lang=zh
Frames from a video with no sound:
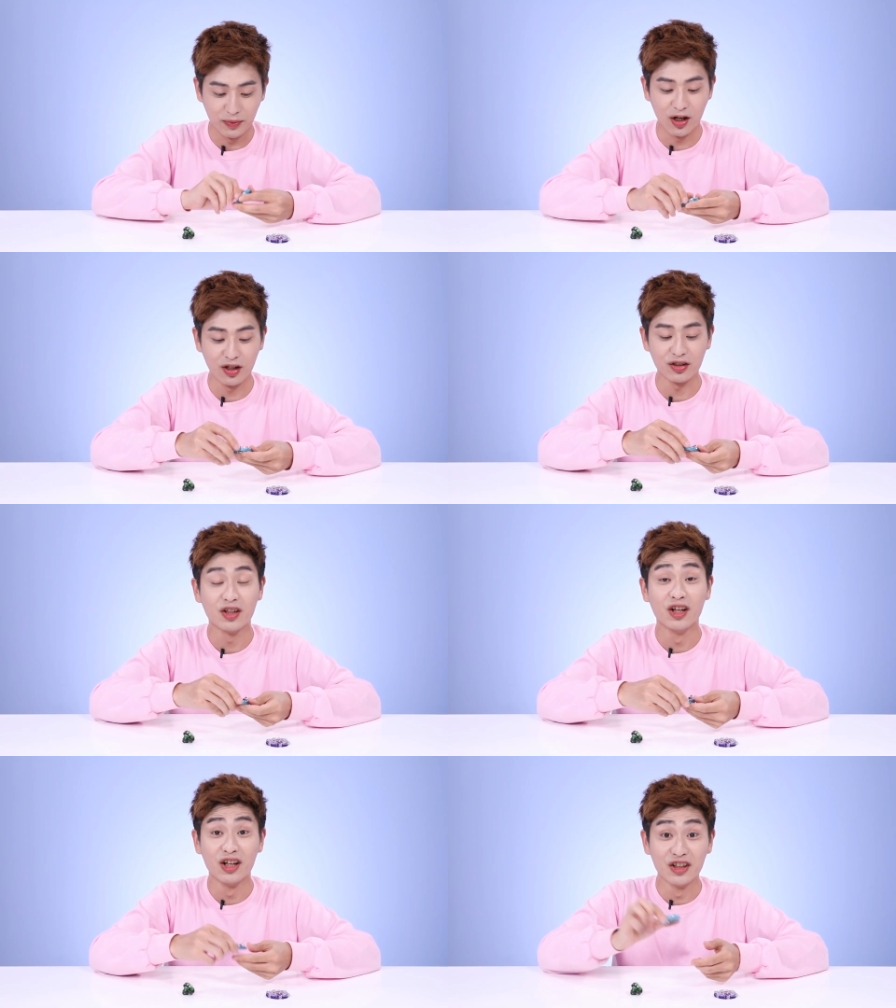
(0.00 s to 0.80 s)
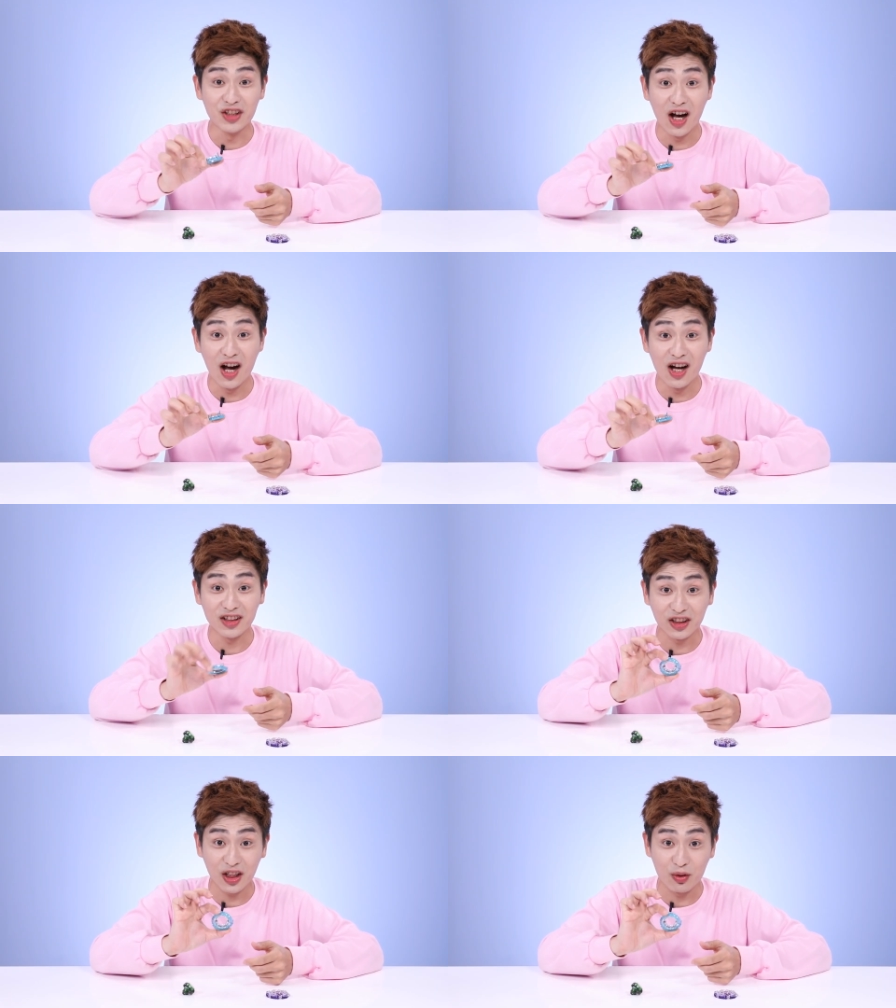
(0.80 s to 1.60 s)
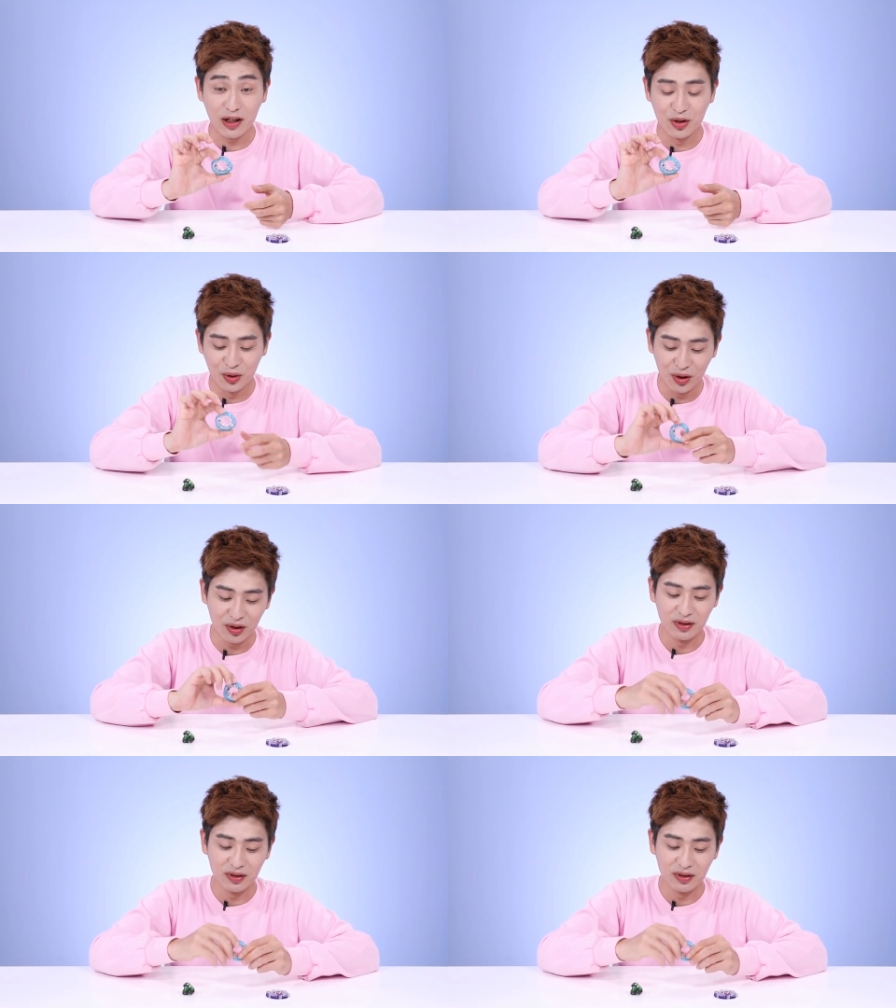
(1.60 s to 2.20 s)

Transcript: 一下，粘安装完成。